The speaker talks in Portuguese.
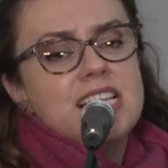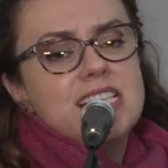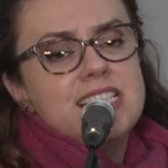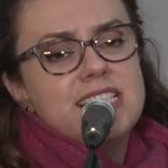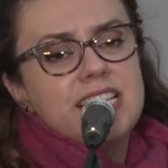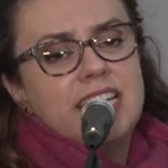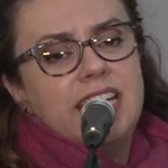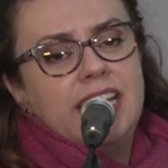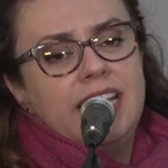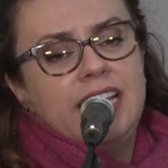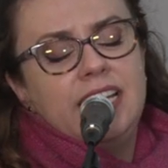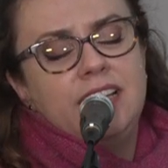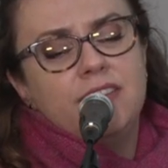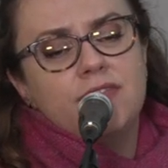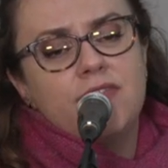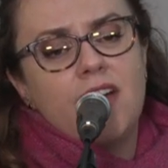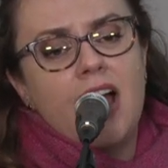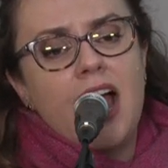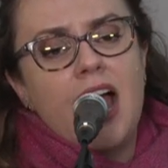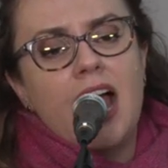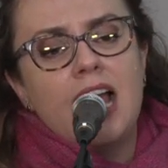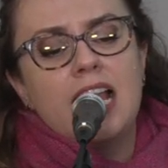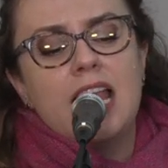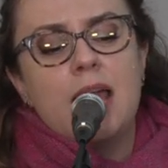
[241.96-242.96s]
Sim,
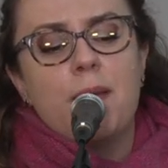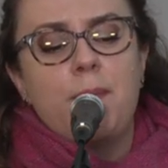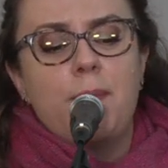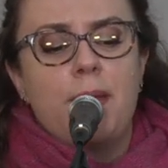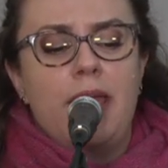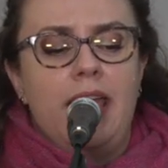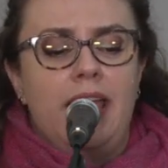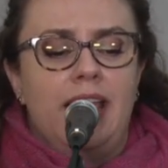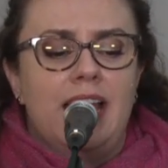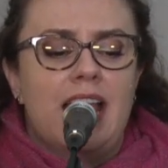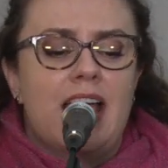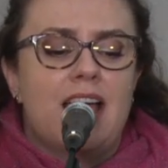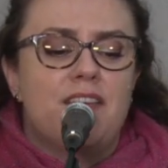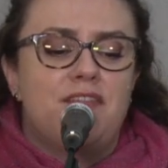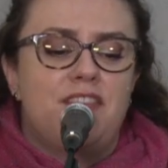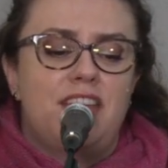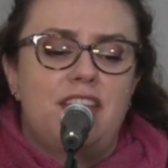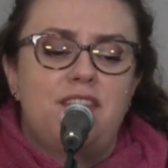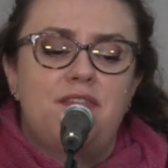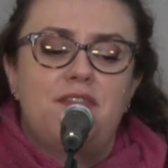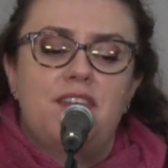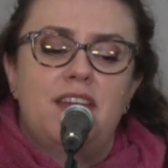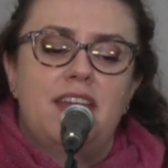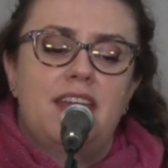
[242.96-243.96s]
vale a pena
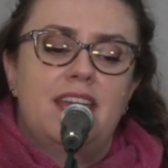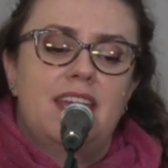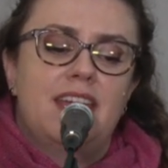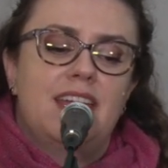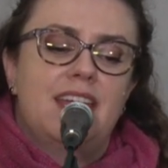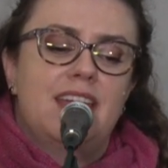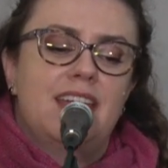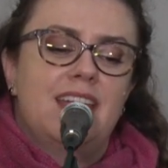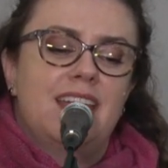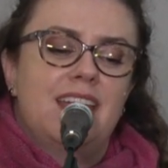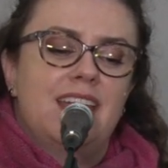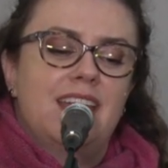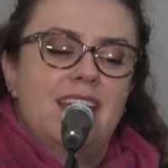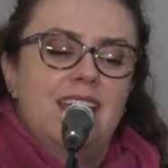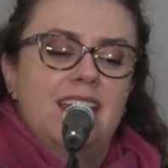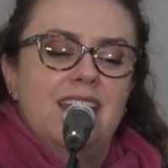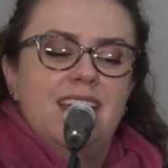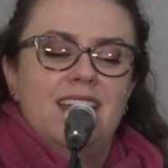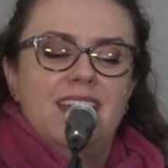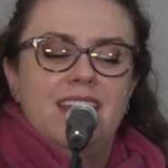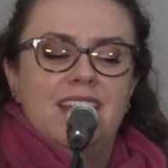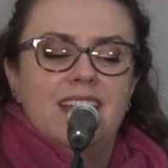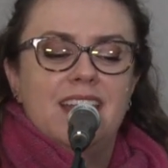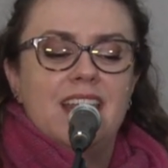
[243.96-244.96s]

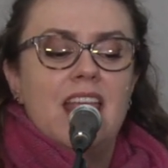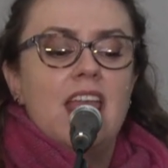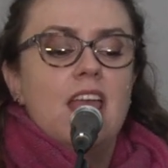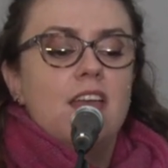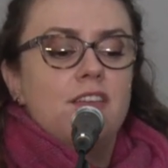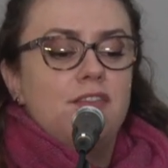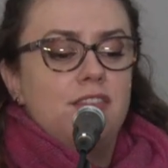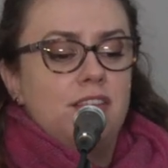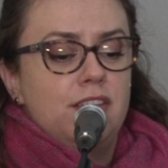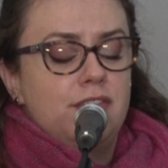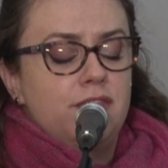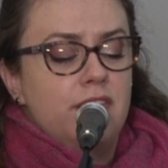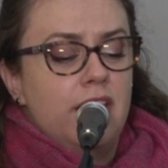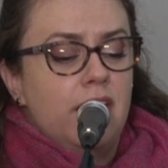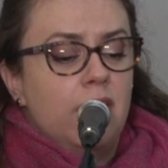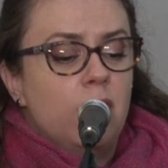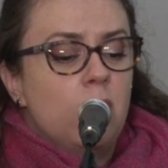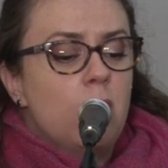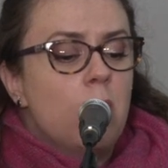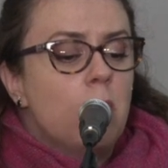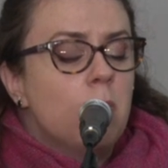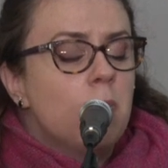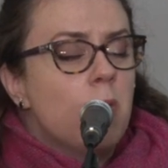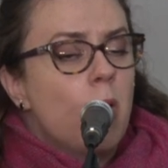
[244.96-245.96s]
viver.
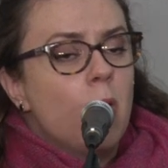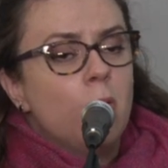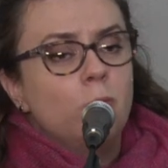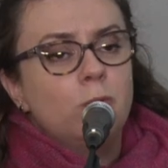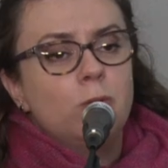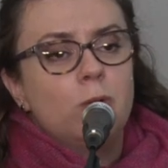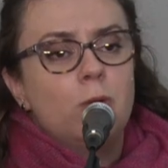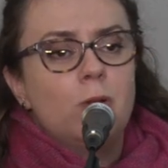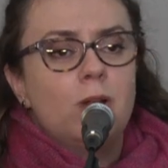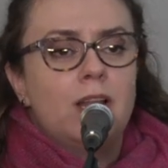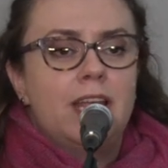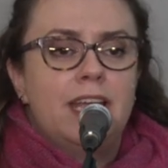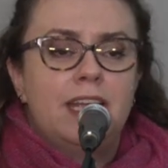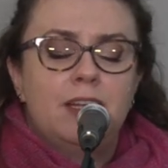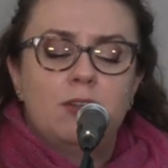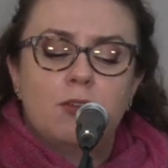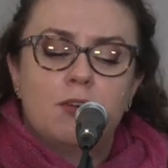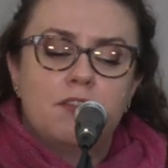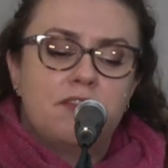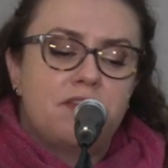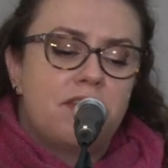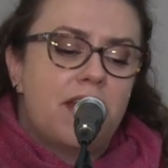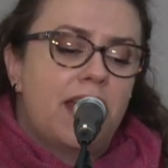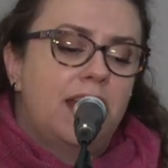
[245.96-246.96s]
Viver no mundo
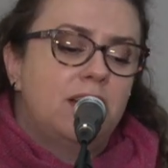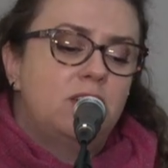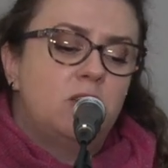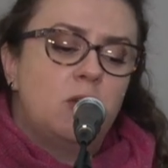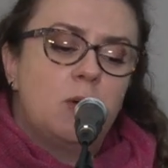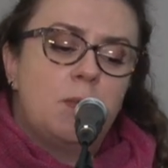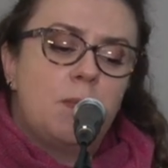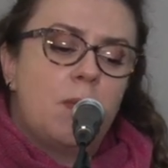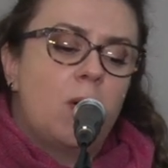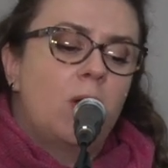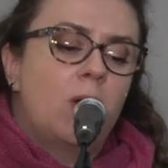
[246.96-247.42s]
lindo feito